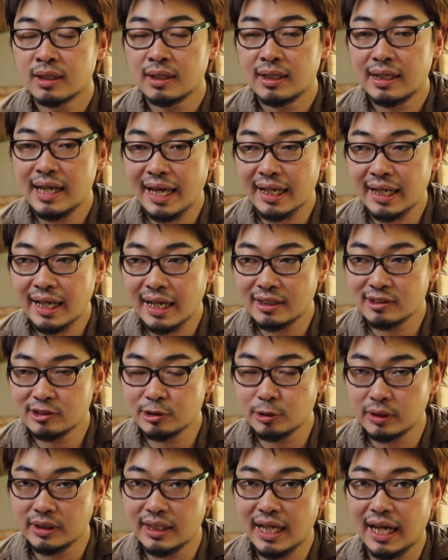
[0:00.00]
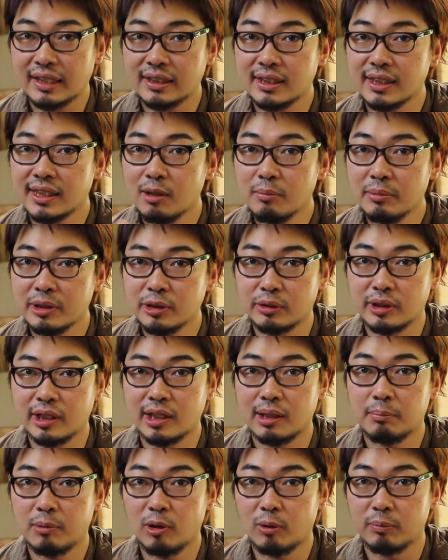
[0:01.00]
แรงงานส่วนใหญ่ที่เข้ามาอยู่ใน
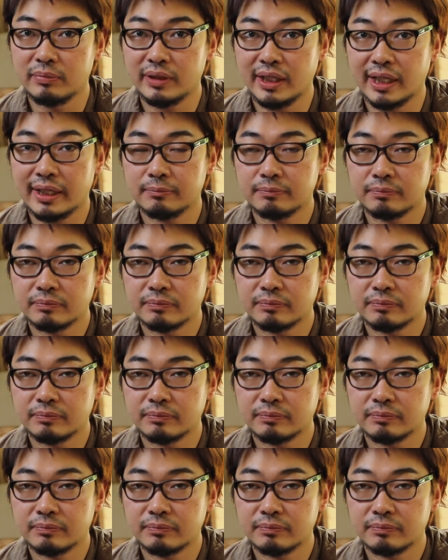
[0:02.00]
ระบบเนี่ย